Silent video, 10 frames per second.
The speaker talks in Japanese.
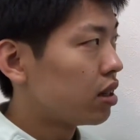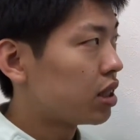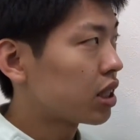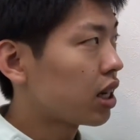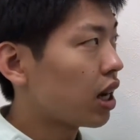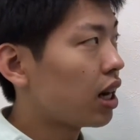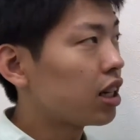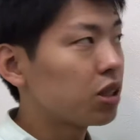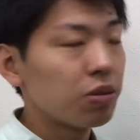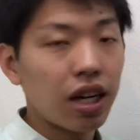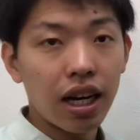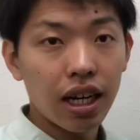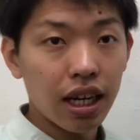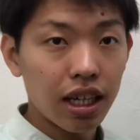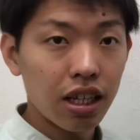しっかり話もなか
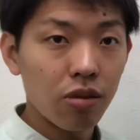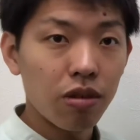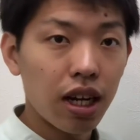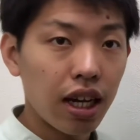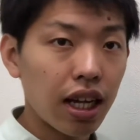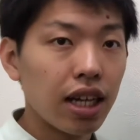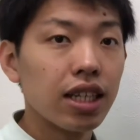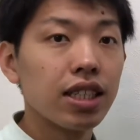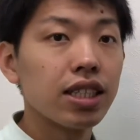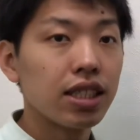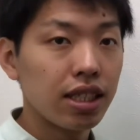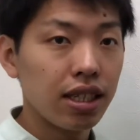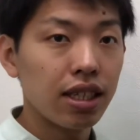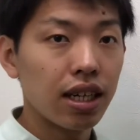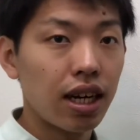なか聞いてもらえないです
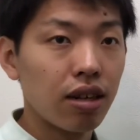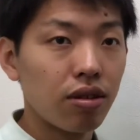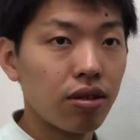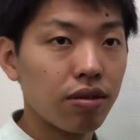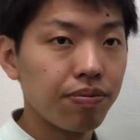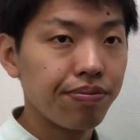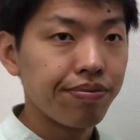しあの